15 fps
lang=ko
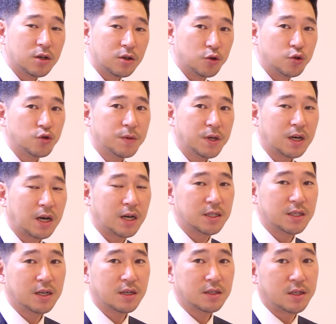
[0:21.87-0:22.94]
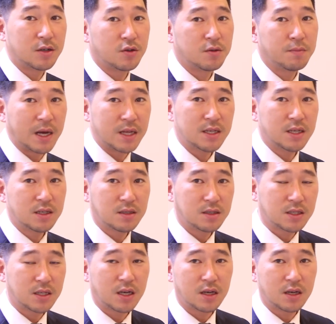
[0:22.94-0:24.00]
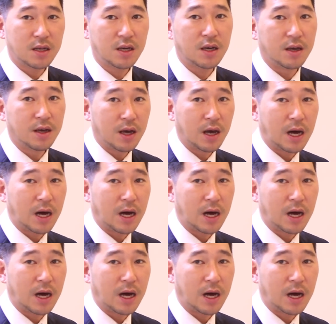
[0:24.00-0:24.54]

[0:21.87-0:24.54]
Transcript: 요즘에 가장 저는 많이 하는 스타일이